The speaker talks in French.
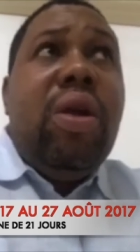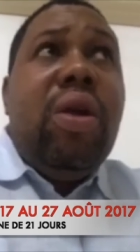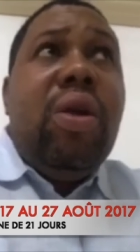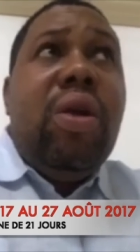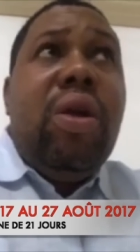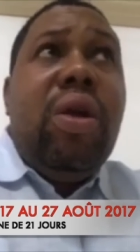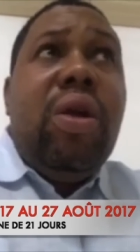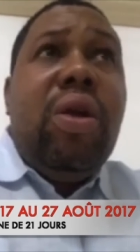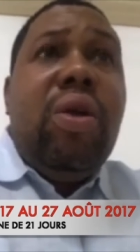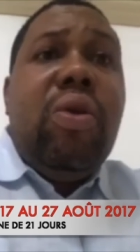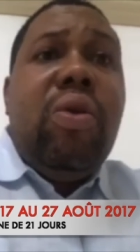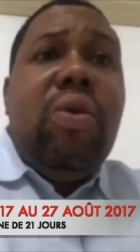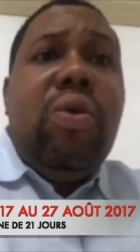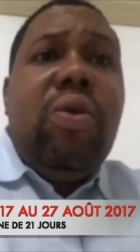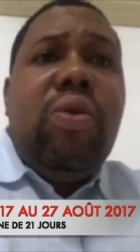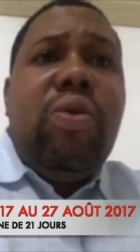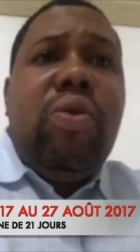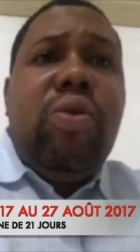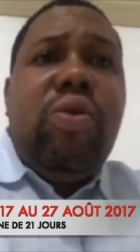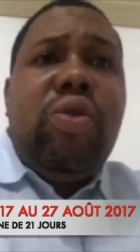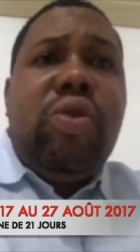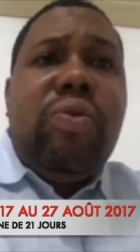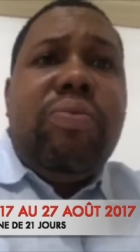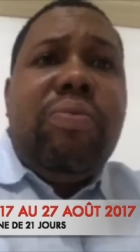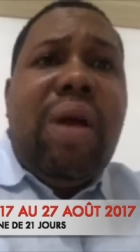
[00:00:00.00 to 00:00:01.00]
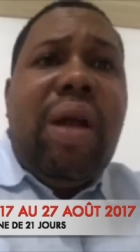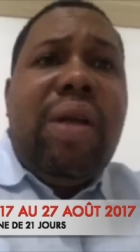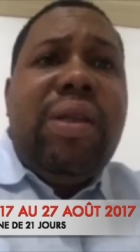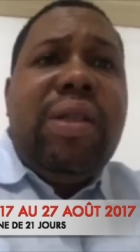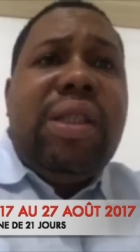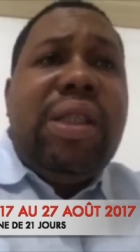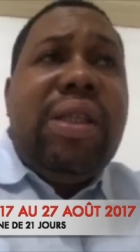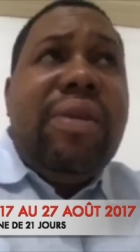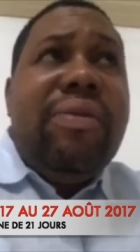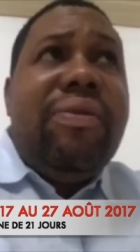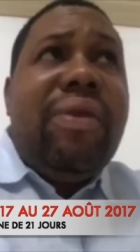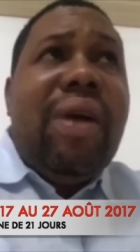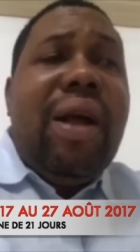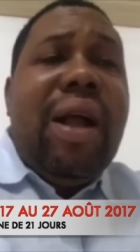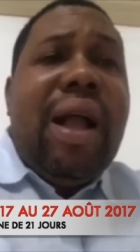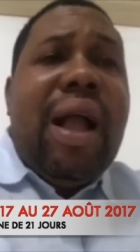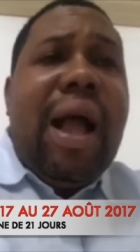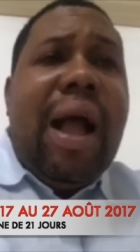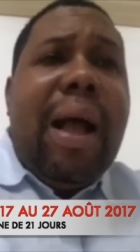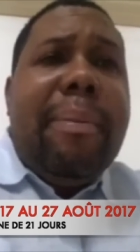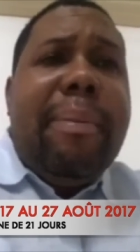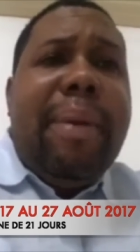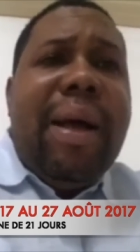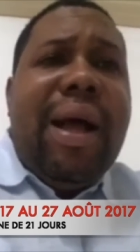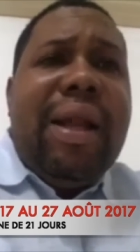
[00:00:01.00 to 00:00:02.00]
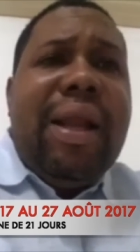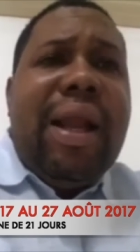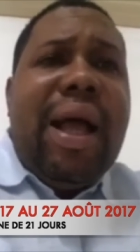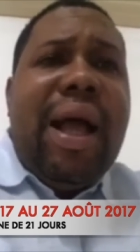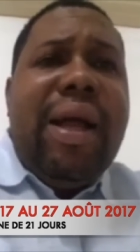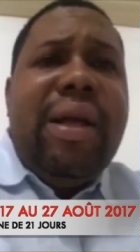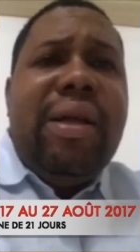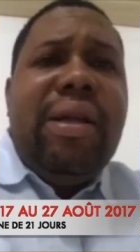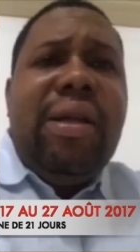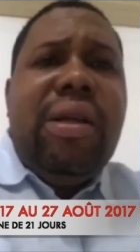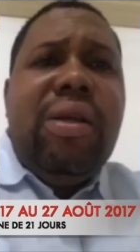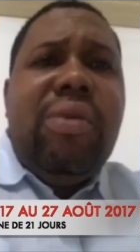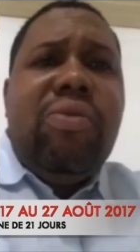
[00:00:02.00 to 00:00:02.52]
euh, ou Ousmane qui vend Gaba là.